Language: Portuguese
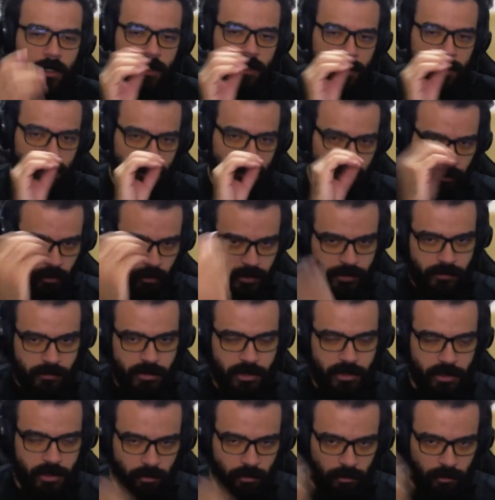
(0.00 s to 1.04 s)
e depois que
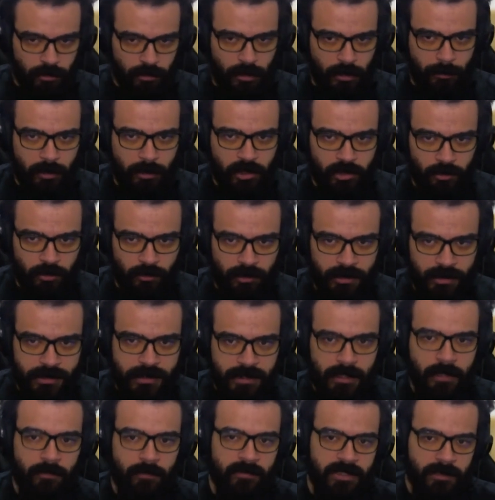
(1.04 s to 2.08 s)
você chegou a partir do
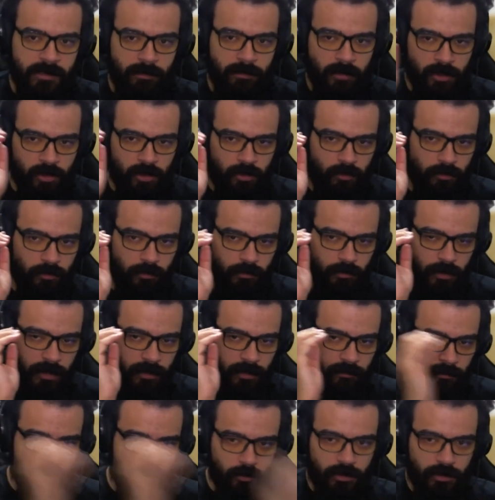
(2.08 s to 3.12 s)
terceiro, você pode
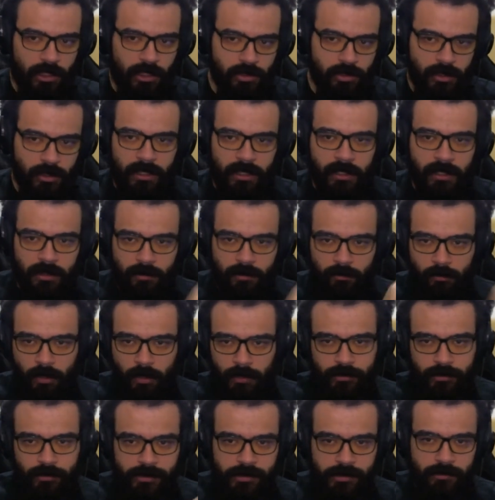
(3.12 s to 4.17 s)
eh, voltar a jogar
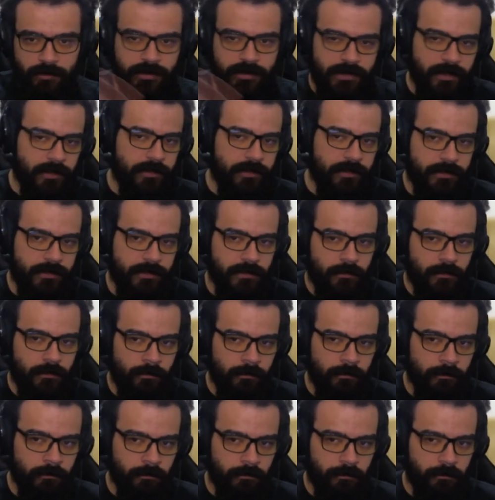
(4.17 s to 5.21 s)
4, 5 e 6,
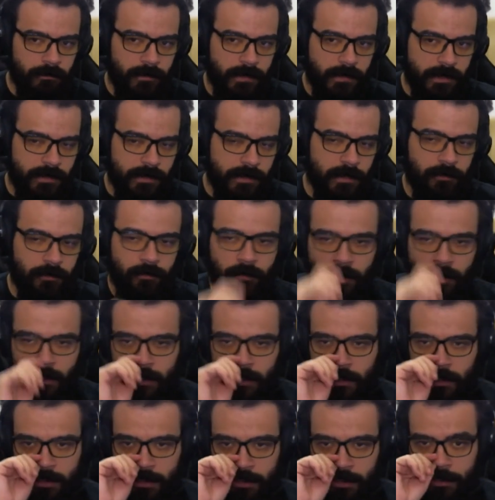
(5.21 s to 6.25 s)
certo?
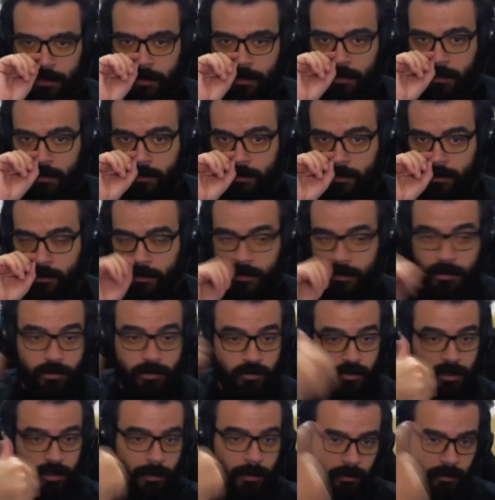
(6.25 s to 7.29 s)
E
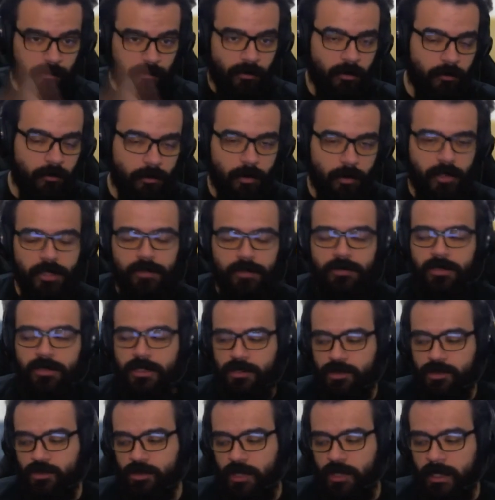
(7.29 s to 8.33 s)
isso já provoca um pouquinho,
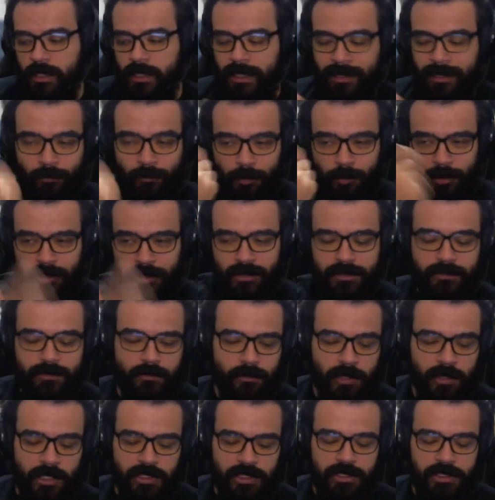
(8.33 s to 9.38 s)
isso já agrava um pouquinho a
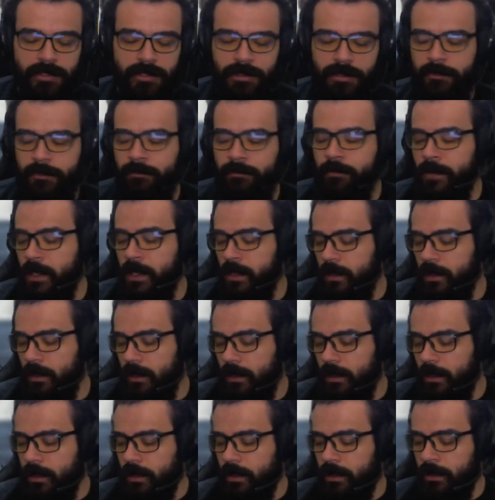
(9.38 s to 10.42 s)
dificuldade dele.
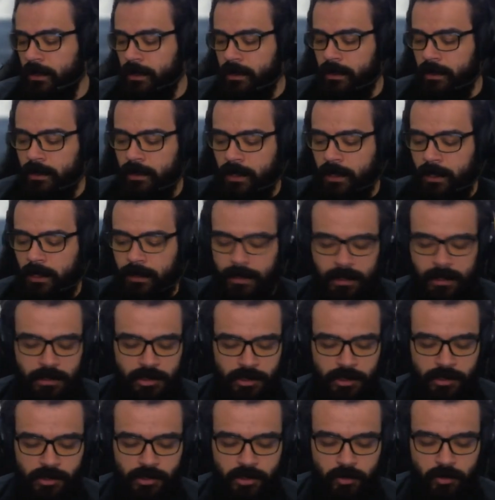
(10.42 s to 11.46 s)
Uh, além
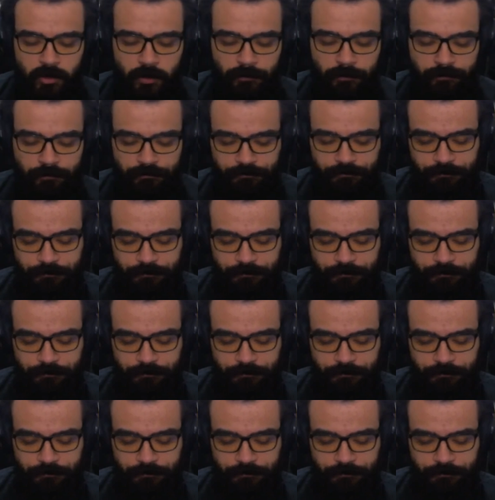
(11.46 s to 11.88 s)
disso,